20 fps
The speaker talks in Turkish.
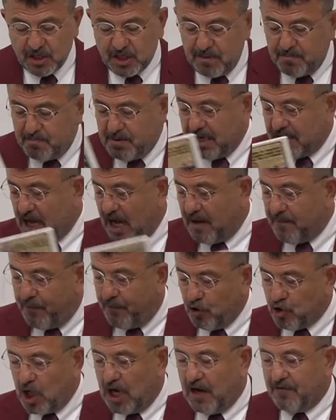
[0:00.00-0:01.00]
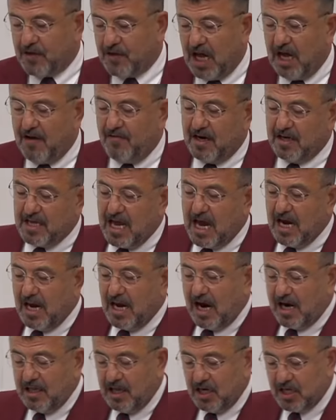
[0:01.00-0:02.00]
Şimdi bir daha, fotoğraf daha var
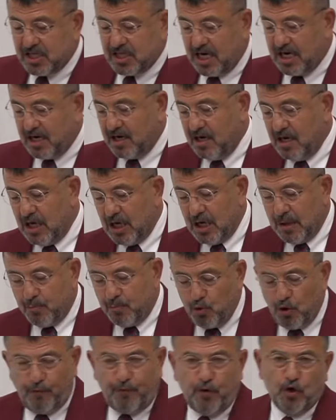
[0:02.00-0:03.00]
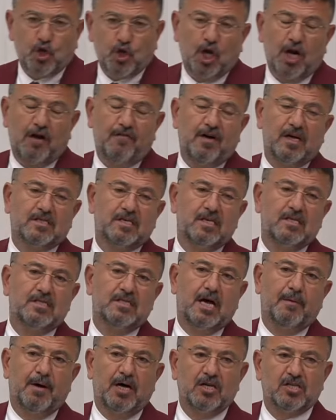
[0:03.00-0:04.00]
değerli arkadaşlar. Bu fotoğrafa
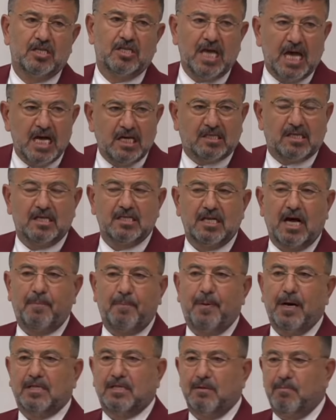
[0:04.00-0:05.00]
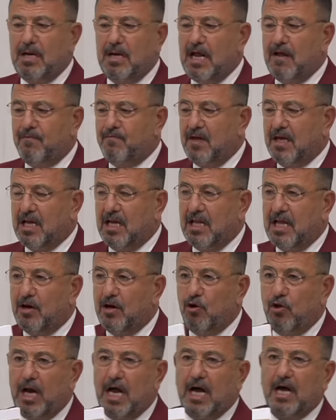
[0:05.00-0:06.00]
siz yabancı değilsiniz AK Parti
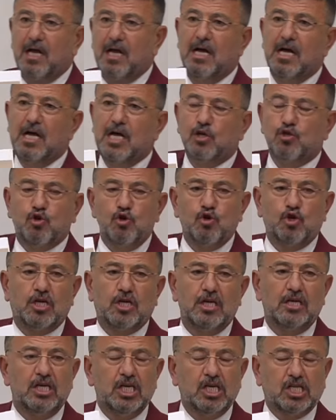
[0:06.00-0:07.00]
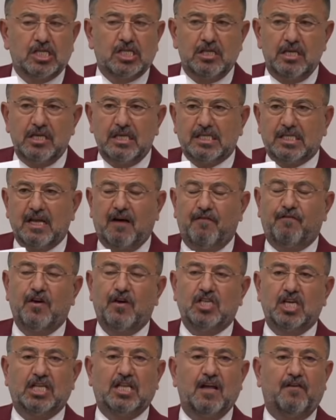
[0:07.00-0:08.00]
milletvekilleri olarak. Çünkü iş,
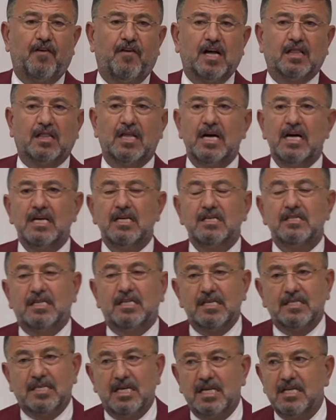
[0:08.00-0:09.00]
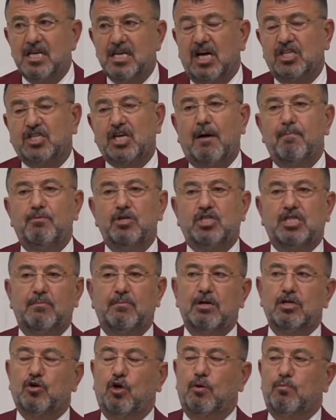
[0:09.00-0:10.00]
israf ve şatafat sizin yaşam
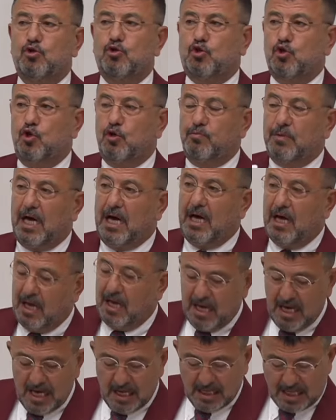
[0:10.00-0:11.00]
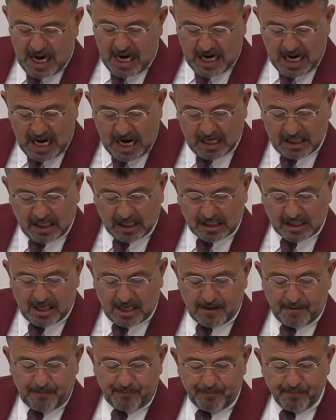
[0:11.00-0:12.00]
biçiminiz olmuş durumda. Değerli
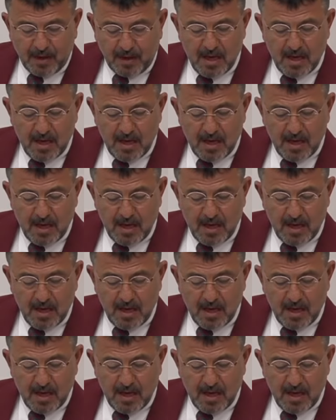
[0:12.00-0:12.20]
arkadaşlar,